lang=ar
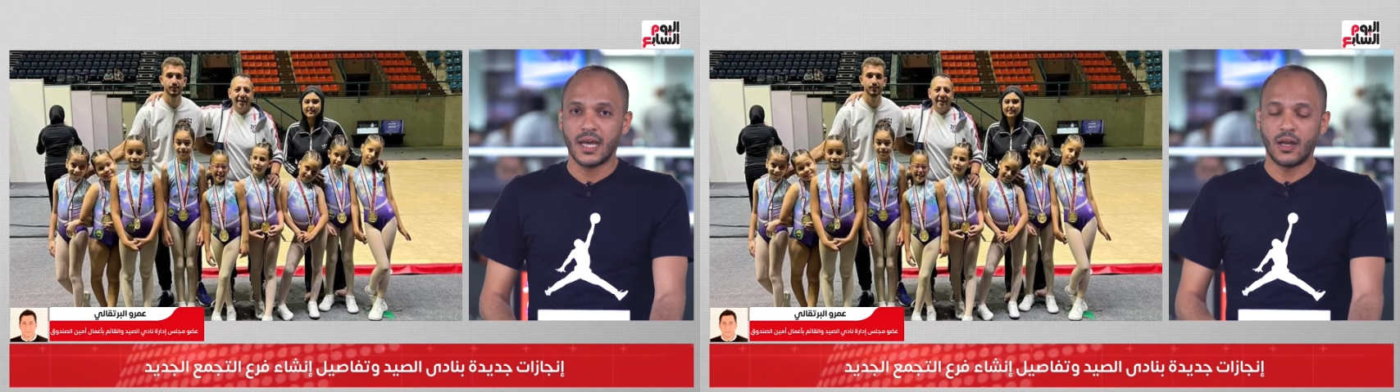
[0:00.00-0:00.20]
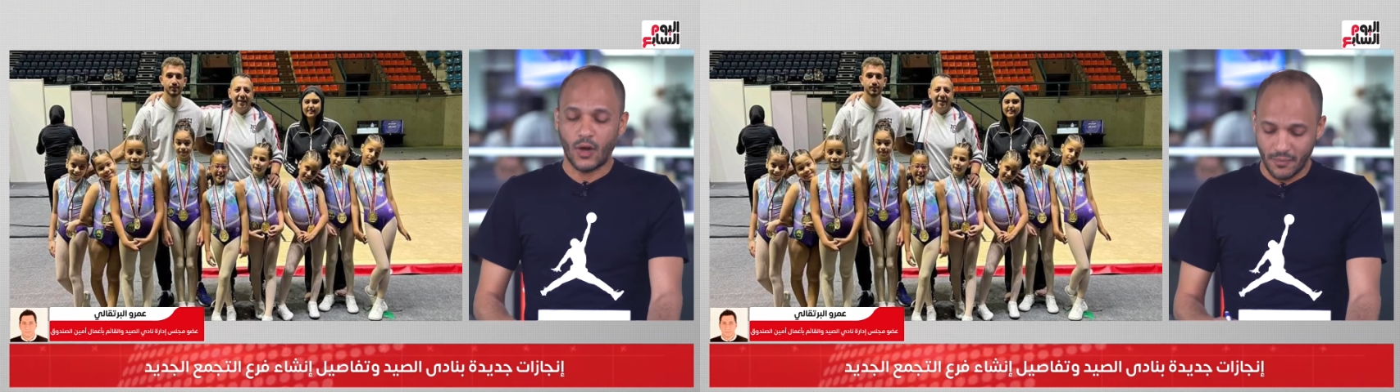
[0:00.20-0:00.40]

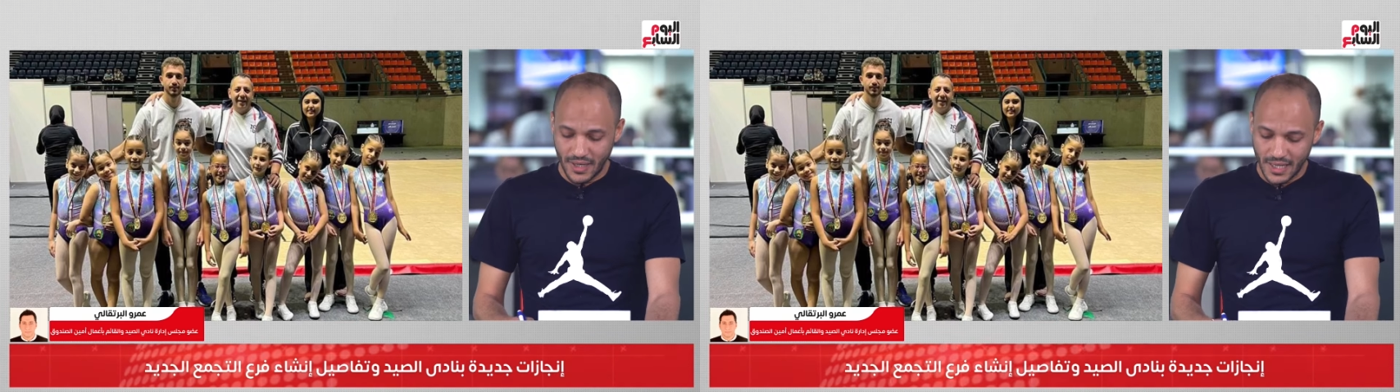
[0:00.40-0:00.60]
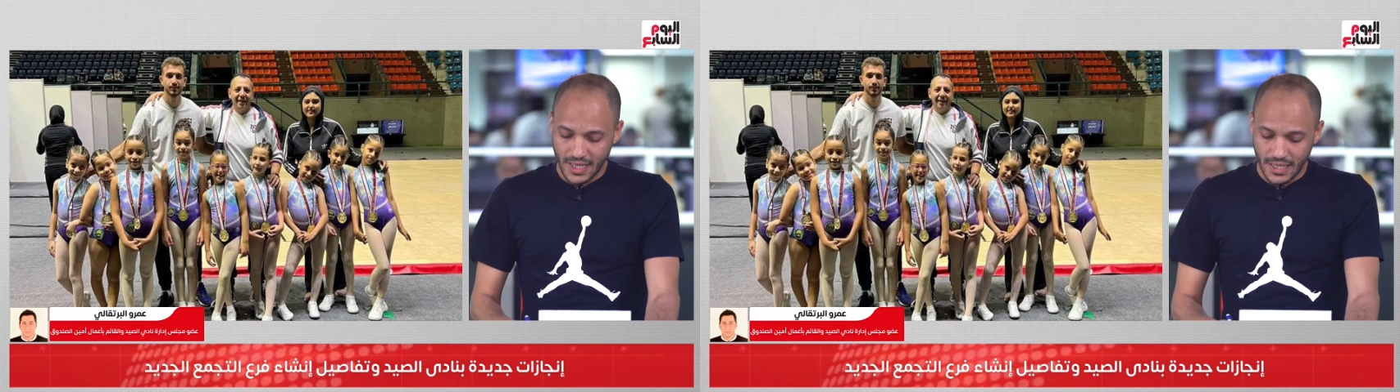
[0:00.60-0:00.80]
لو
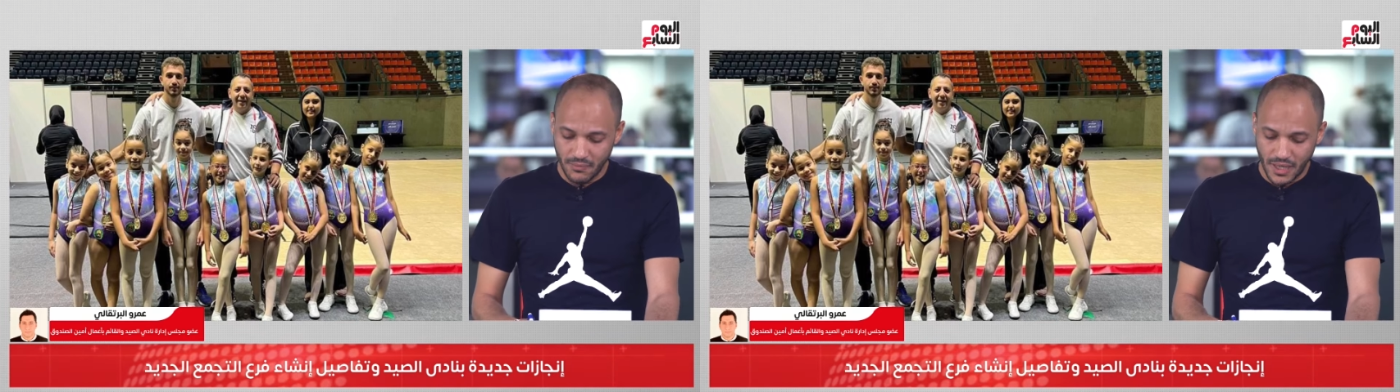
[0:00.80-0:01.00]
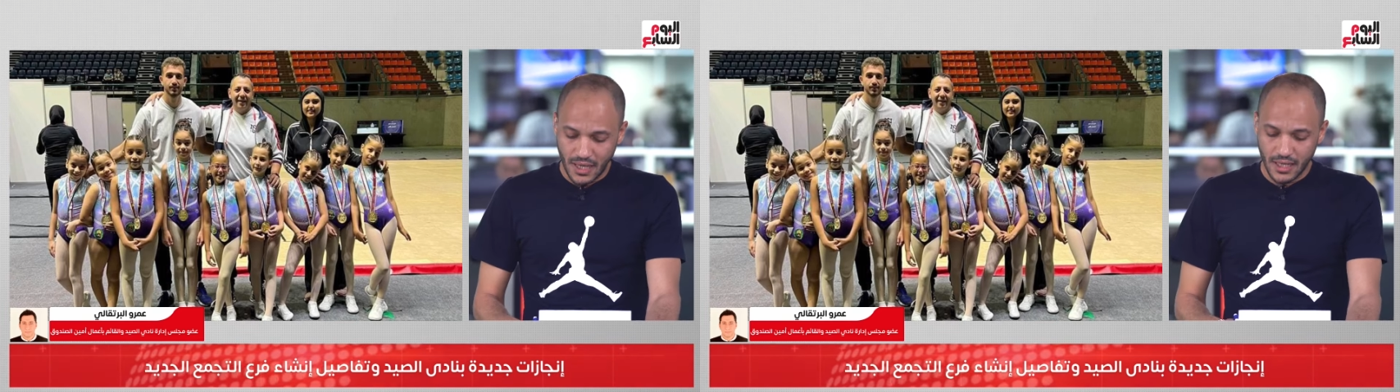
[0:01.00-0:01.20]
حبينا
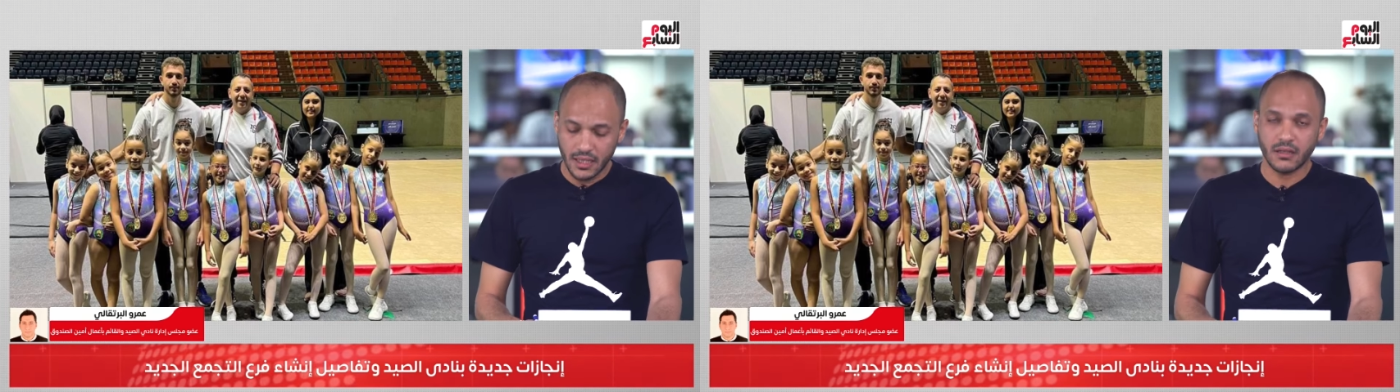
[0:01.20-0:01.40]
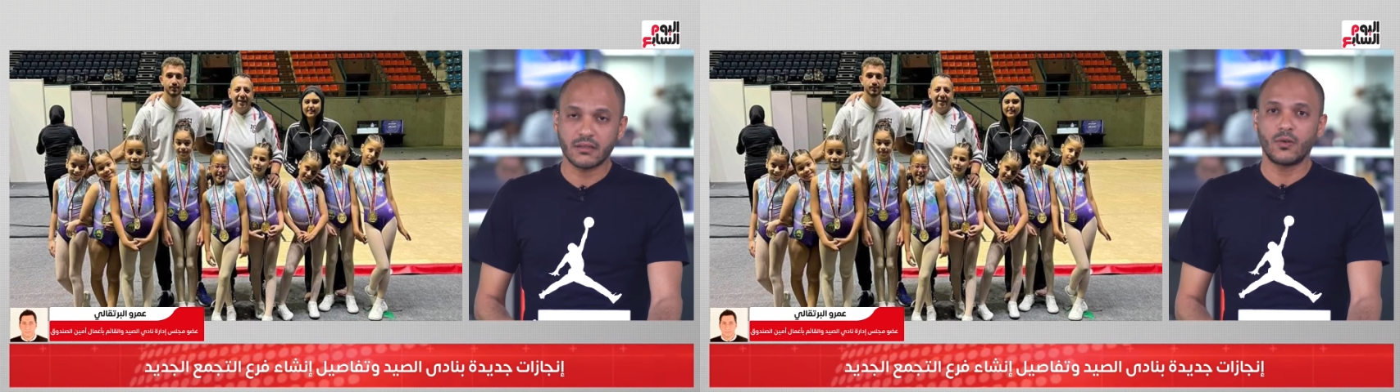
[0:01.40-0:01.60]
نتكلم بقى على
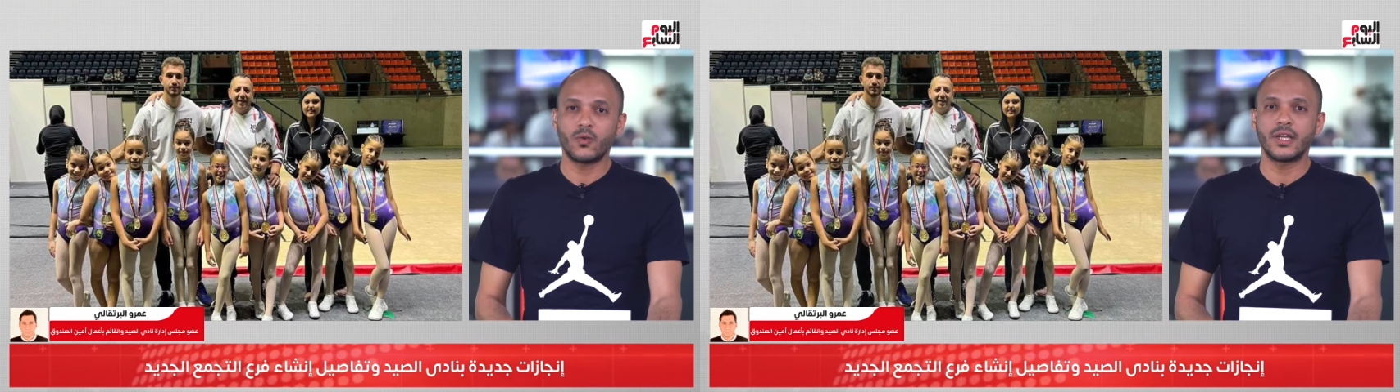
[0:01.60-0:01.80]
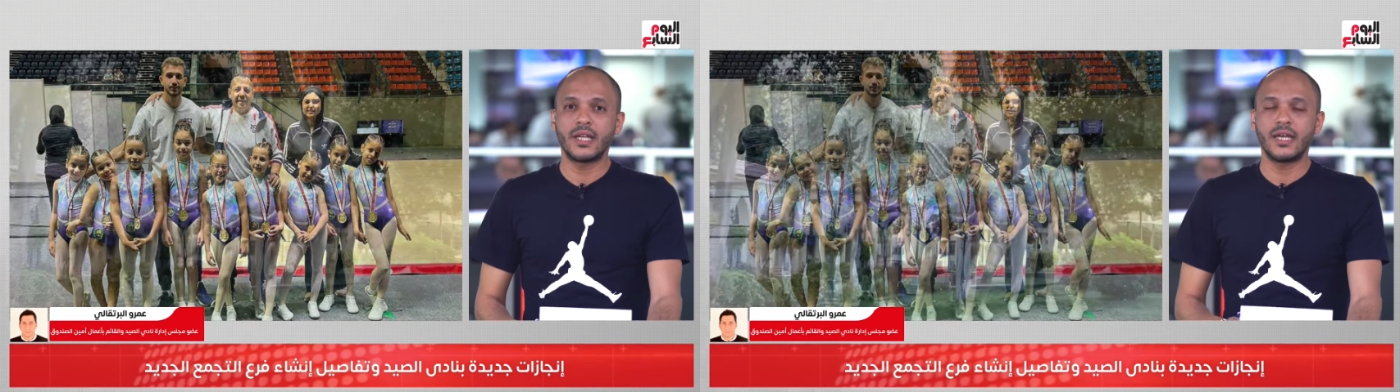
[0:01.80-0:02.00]

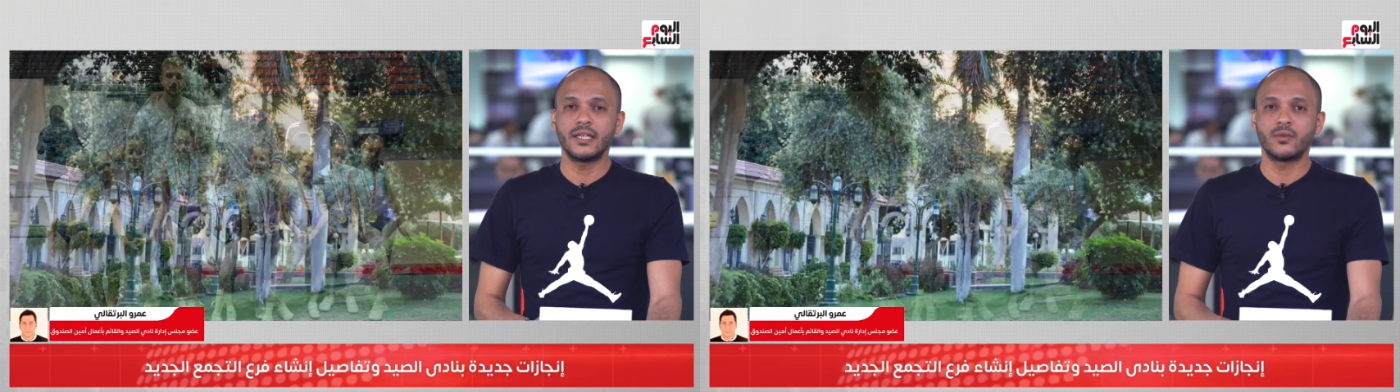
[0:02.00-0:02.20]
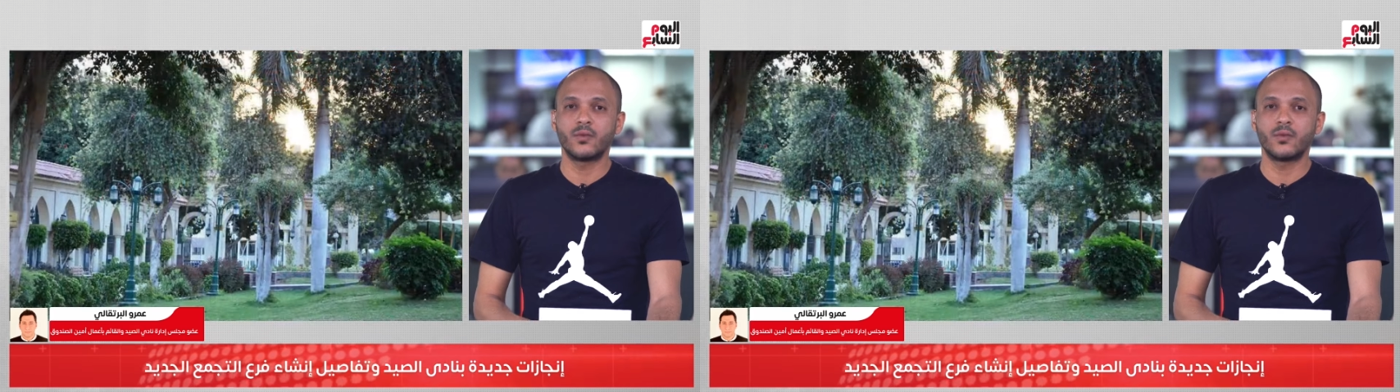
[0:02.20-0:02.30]
تطور النادي